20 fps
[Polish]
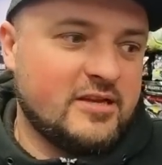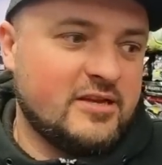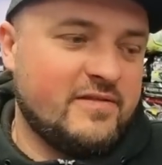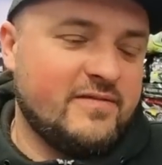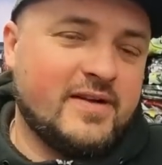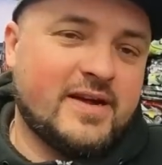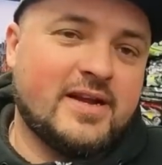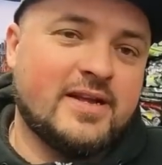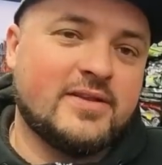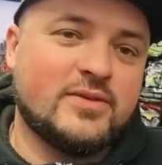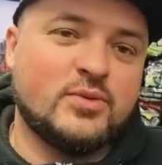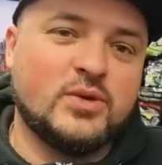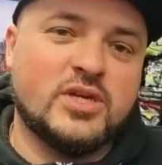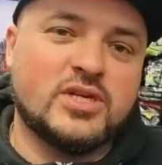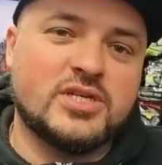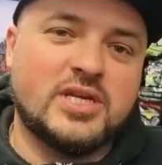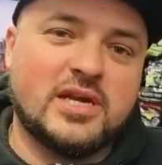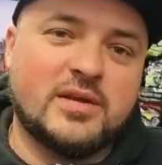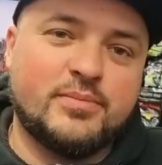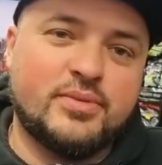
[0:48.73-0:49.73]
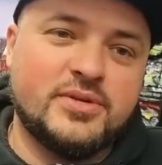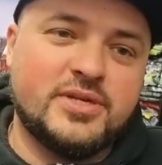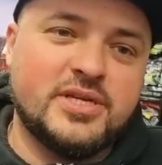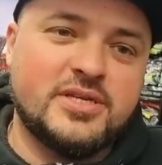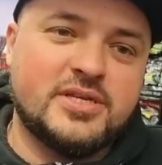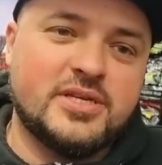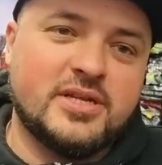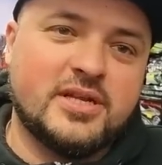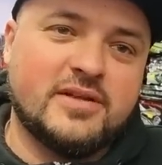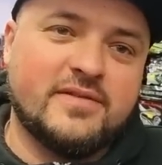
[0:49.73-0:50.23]
Gwarantuję, że jak
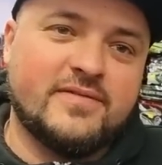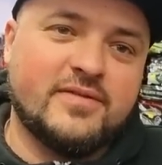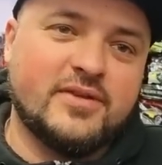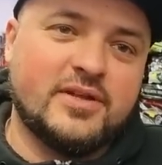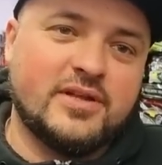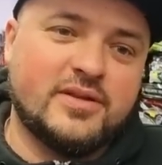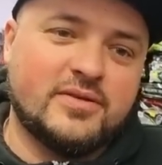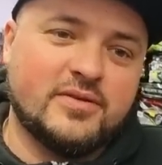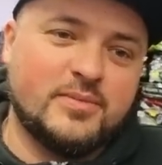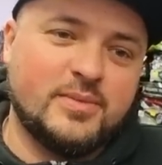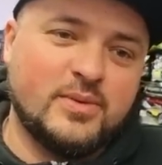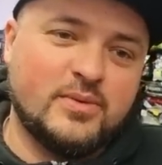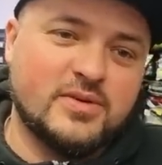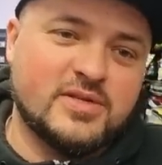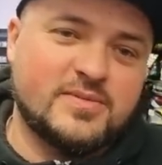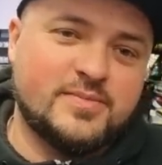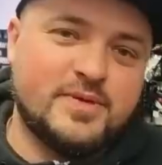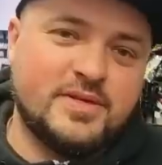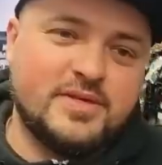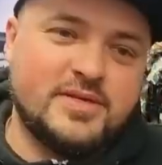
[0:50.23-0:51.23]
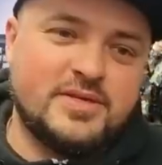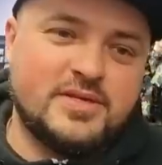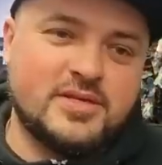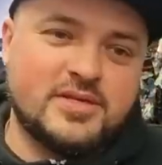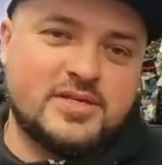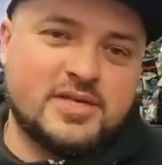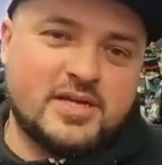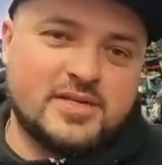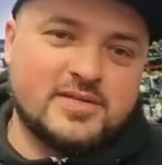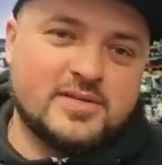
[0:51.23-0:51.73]
pójdziecie nad wodę, to miło spędzicie
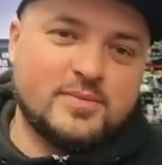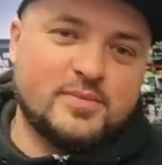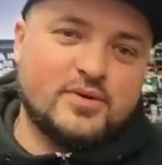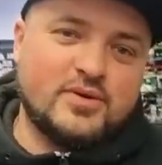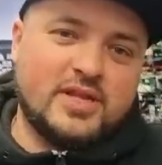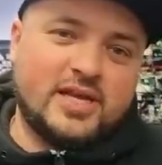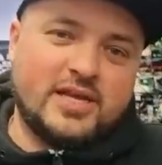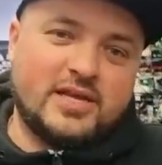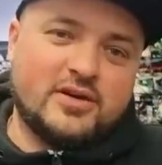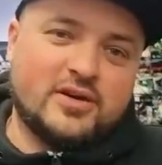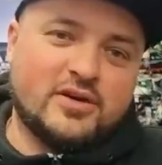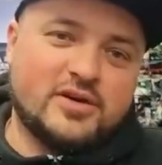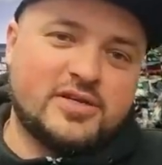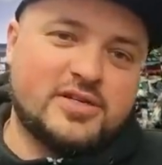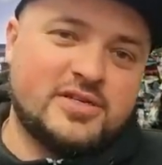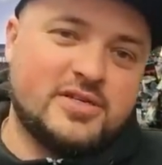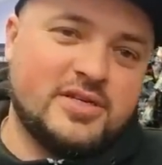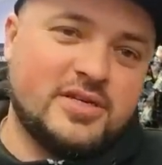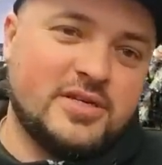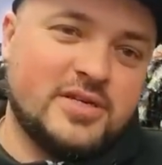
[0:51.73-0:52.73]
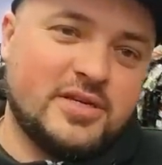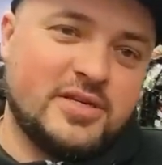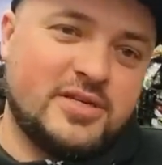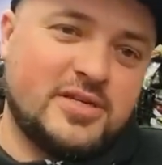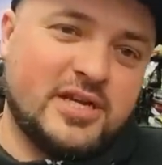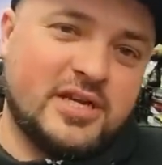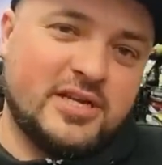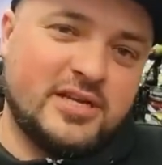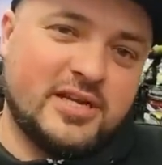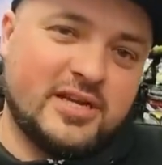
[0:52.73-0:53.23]
czas, bo najgorszy
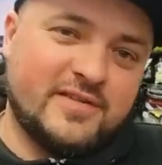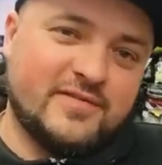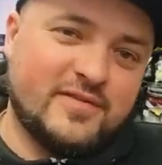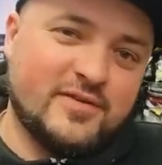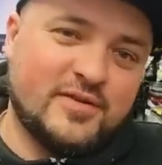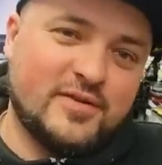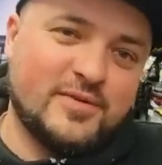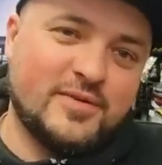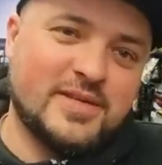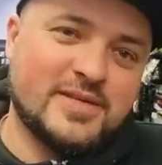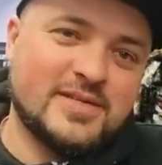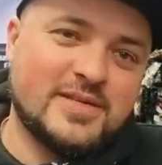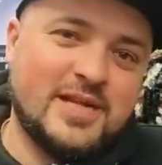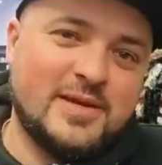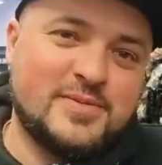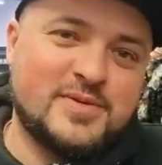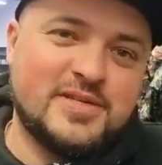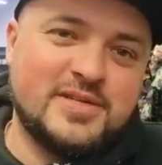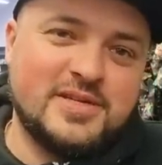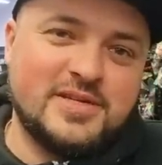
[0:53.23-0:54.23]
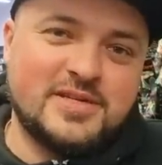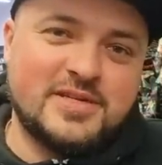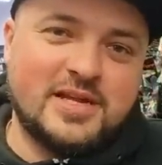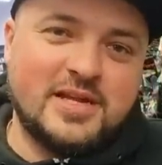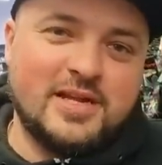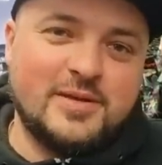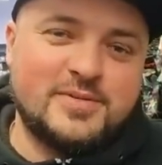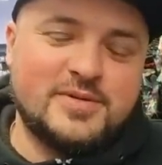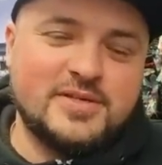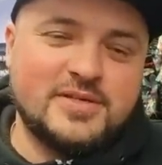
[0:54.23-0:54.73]
dzień nad wodą jest lepszy niż
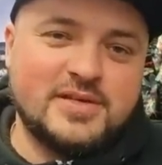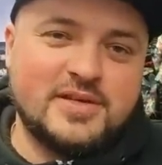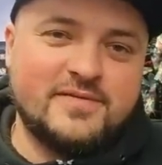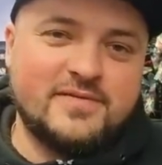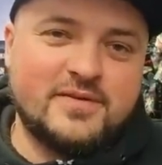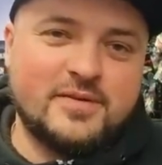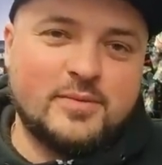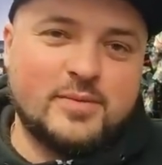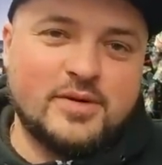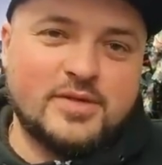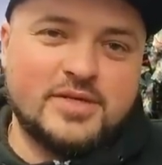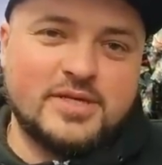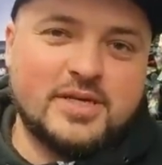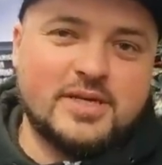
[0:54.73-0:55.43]
najlepszy dzień w robocie.